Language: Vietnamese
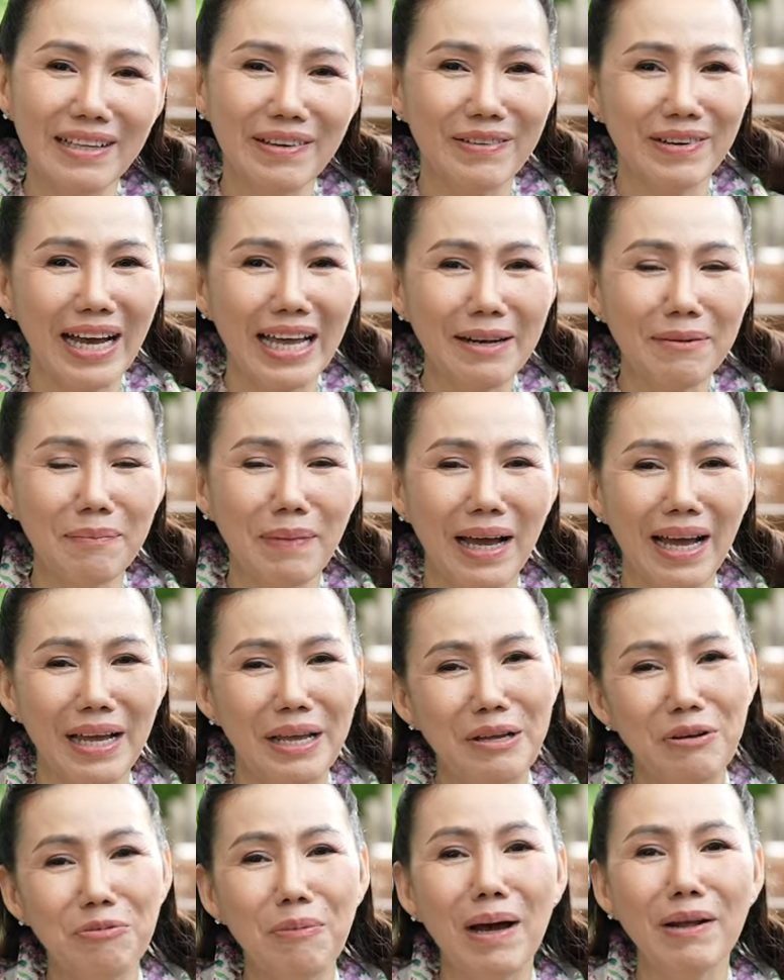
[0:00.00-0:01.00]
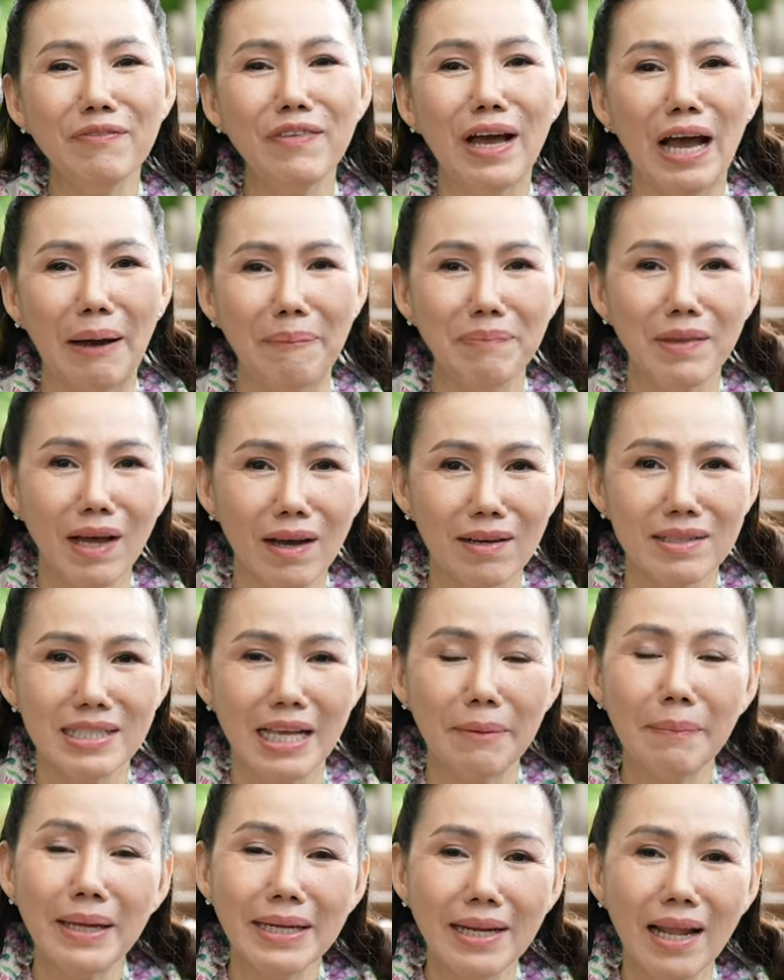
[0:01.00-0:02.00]
thực khách mà yêu mến về ẩm thực
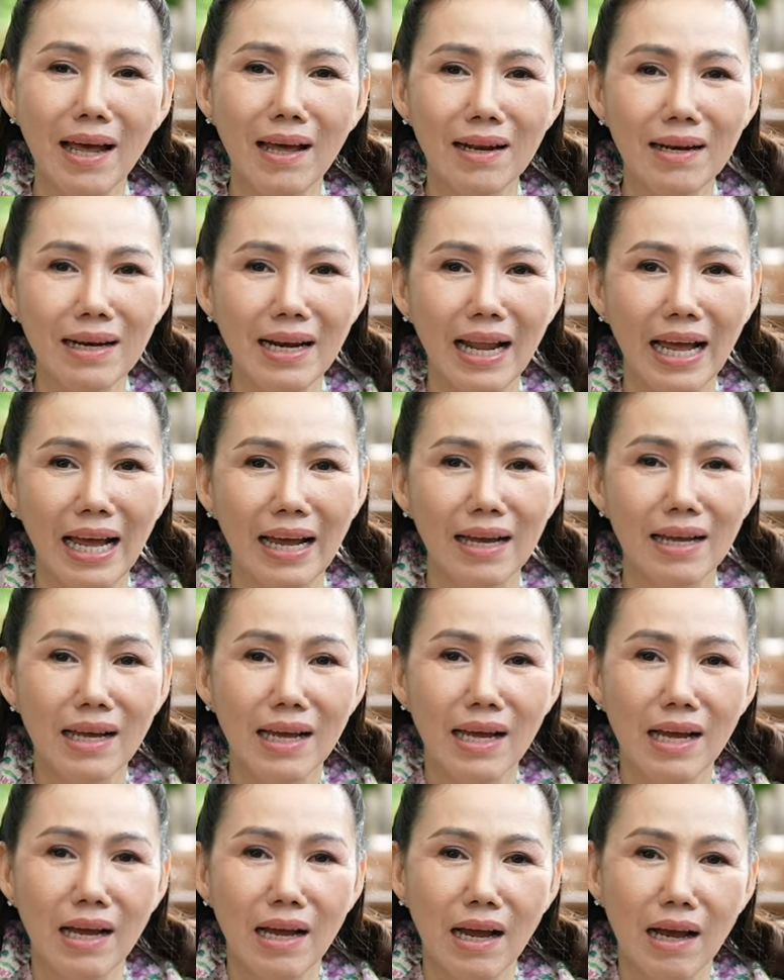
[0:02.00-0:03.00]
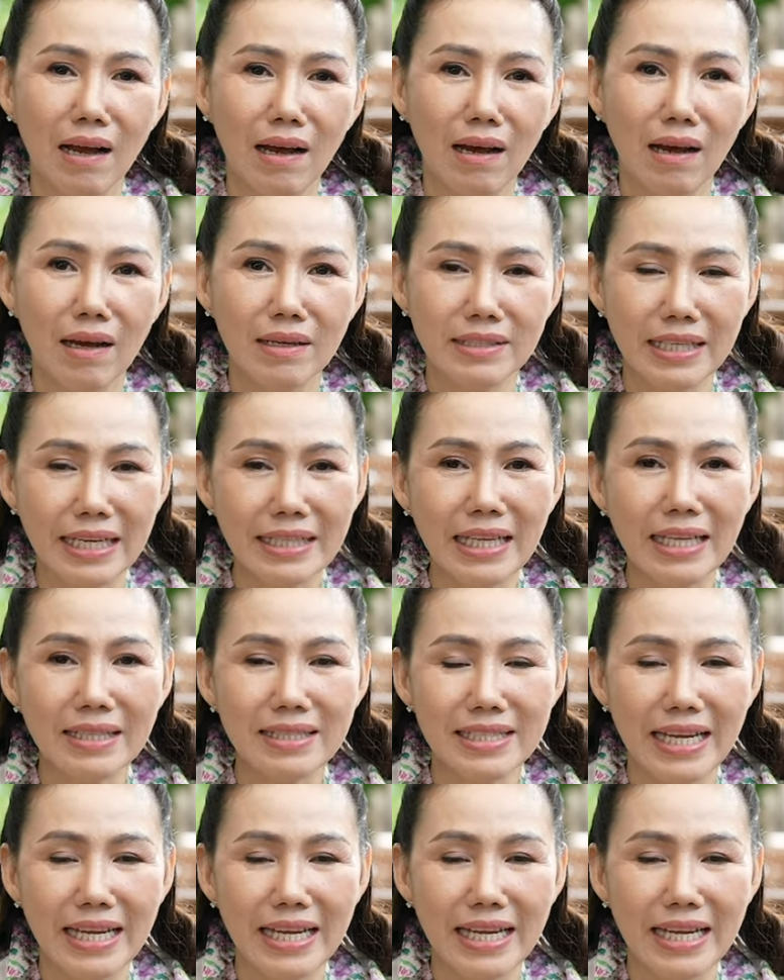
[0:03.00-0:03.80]
sẽ biết đến là à, trái thanh